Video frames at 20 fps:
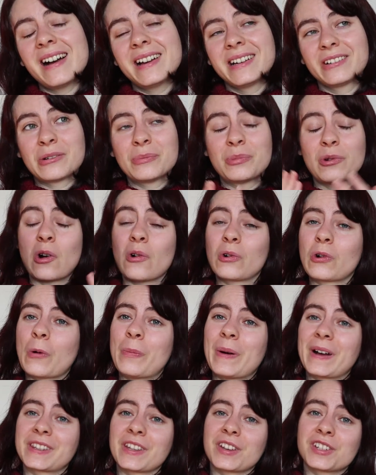et qu'on pourra encore
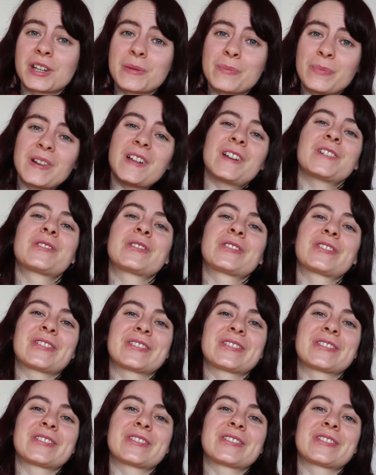partager plein de choses